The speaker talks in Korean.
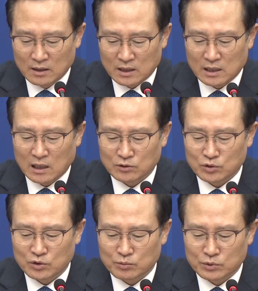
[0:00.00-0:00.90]

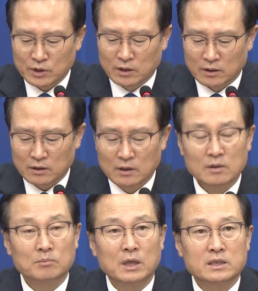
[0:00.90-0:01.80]
기각률이 무려
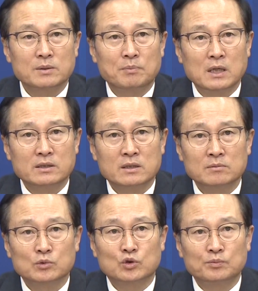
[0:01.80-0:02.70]

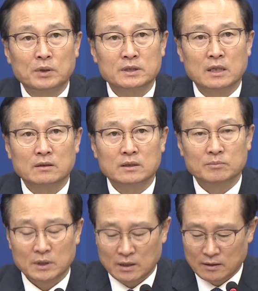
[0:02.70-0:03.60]

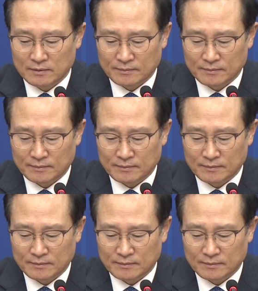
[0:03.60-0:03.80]
88.9%입니다.